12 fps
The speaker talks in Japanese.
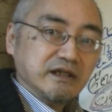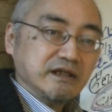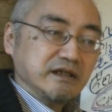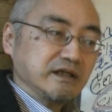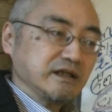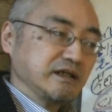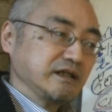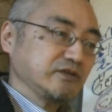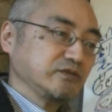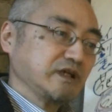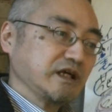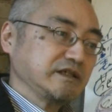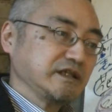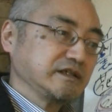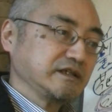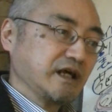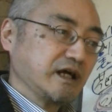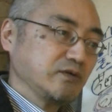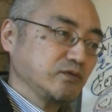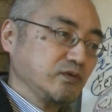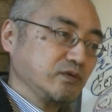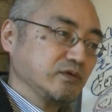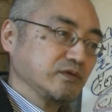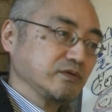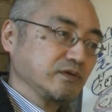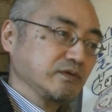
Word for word: えー、具体的な案を